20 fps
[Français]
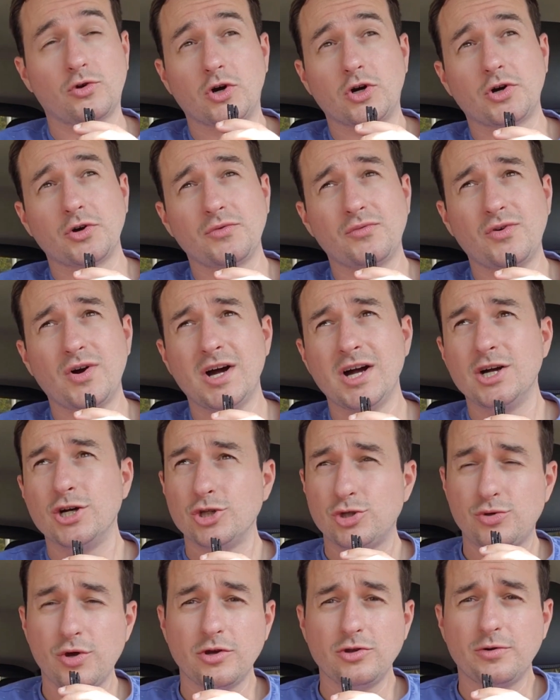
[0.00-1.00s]
Donc encore une fois,
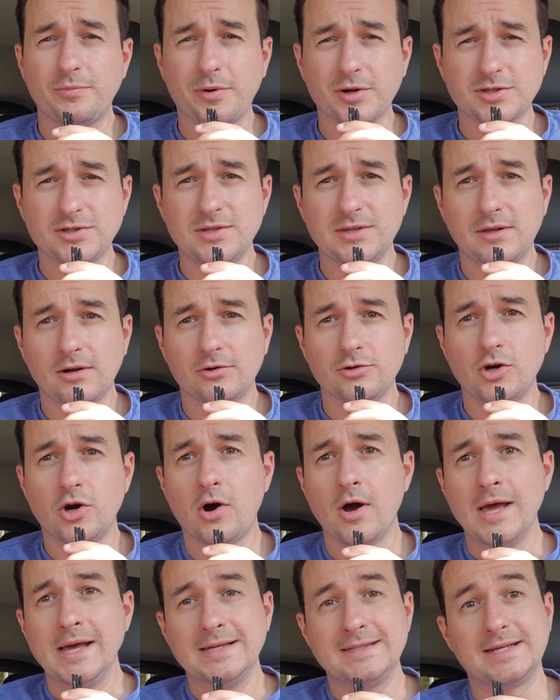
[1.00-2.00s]
tu as une opportunité en
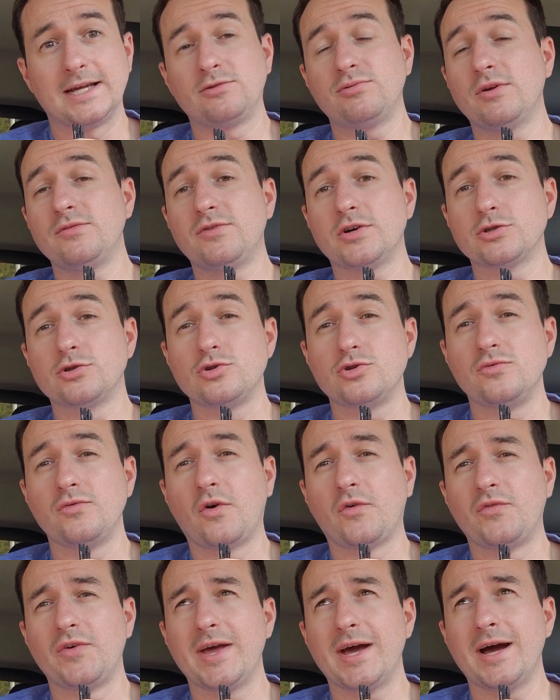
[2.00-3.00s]
or. C'est à toi de voir ce que
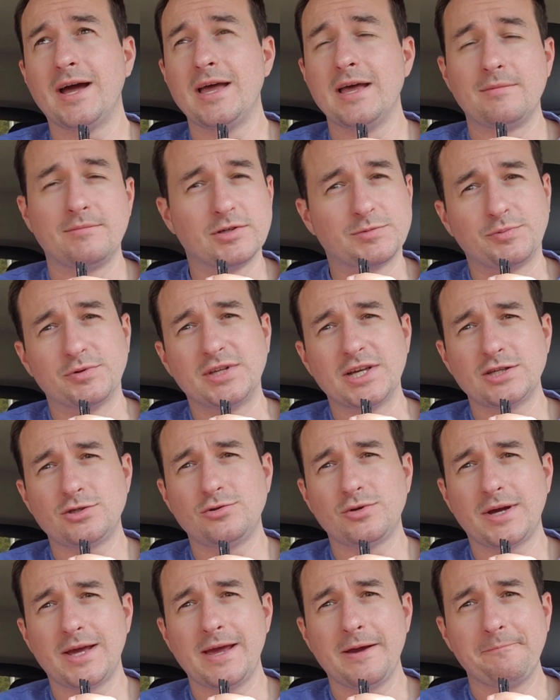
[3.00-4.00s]
tu vas en faire. Mais je peux
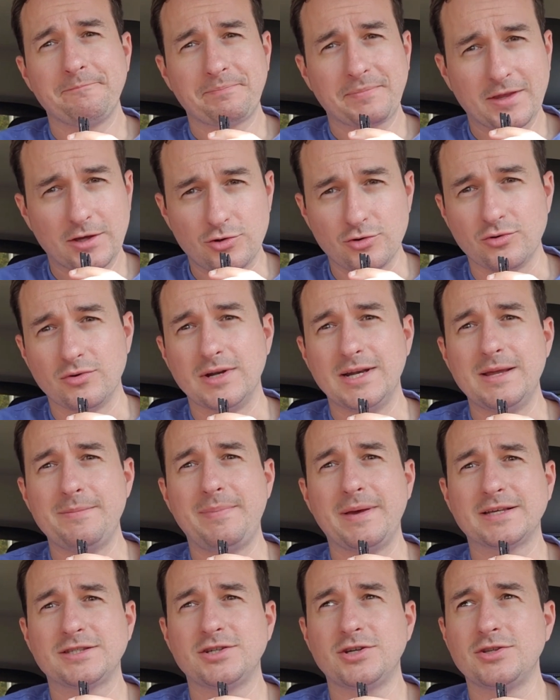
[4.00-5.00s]
t'assurer que
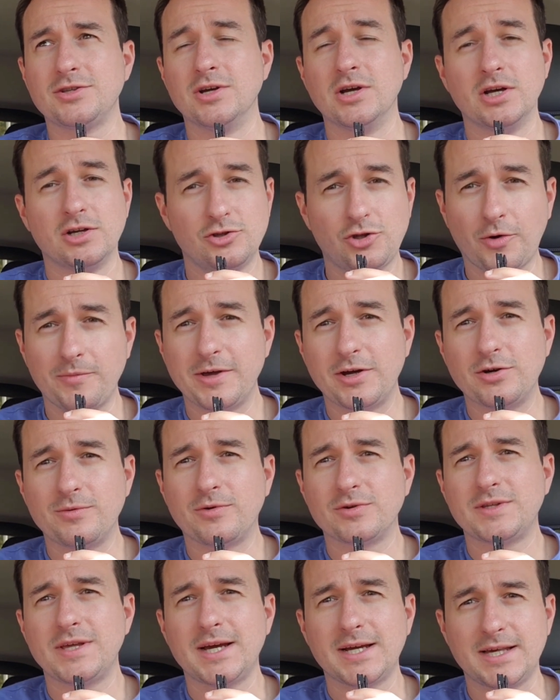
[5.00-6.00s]
les personnes dans mes
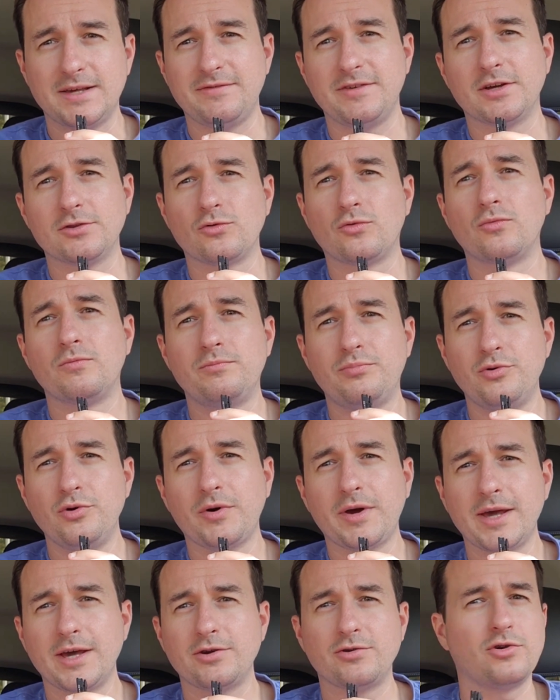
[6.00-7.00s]
commentaires qui viendront
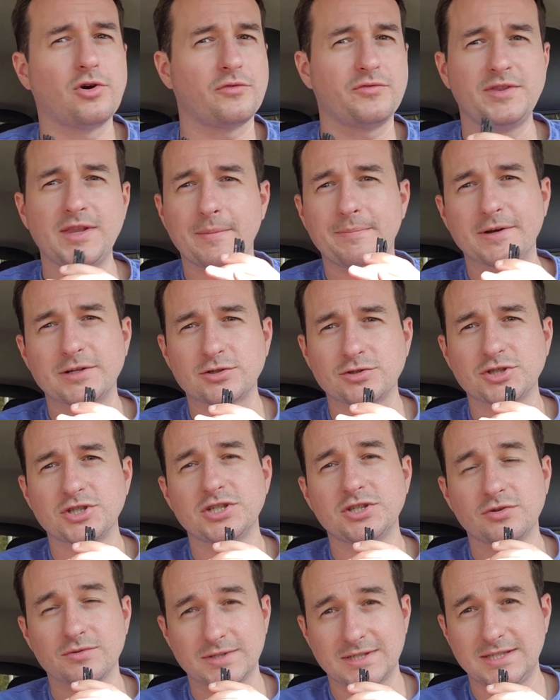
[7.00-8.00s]
pleurer que leur vie n'a pas
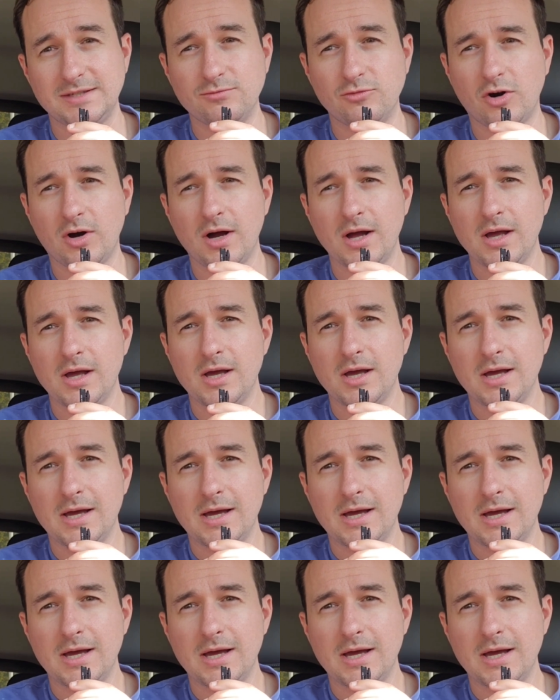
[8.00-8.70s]
changé dans 6 mois,